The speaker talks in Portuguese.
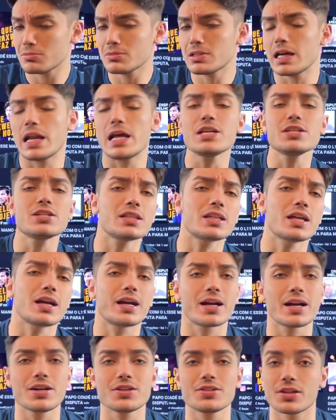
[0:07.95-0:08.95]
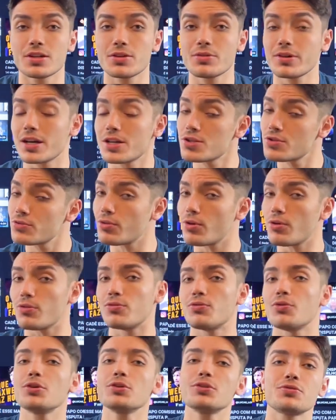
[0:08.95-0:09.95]
grande atacante, um grande
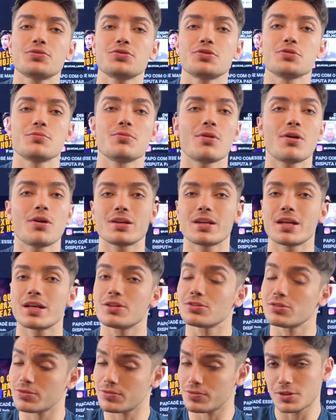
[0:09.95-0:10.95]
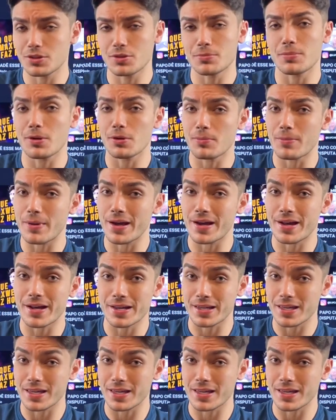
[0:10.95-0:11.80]
vovô do futebol, né? Não estou falando do Paulo Baier